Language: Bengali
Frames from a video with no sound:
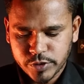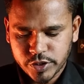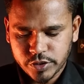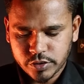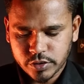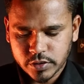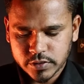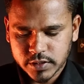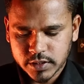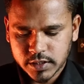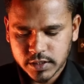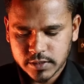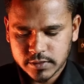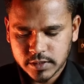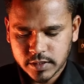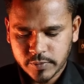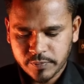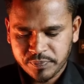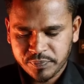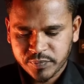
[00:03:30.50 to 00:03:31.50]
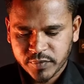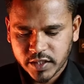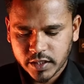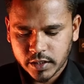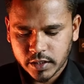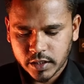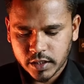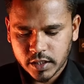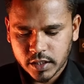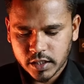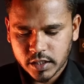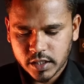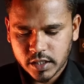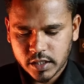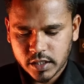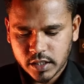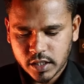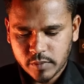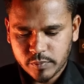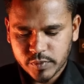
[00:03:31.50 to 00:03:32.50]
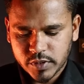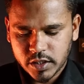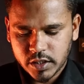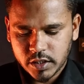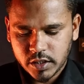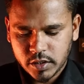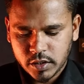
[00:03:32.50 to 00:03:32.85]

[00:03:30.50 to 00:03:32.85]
ভিডিও রয়েছে ঠিক আছে এখানে আপনি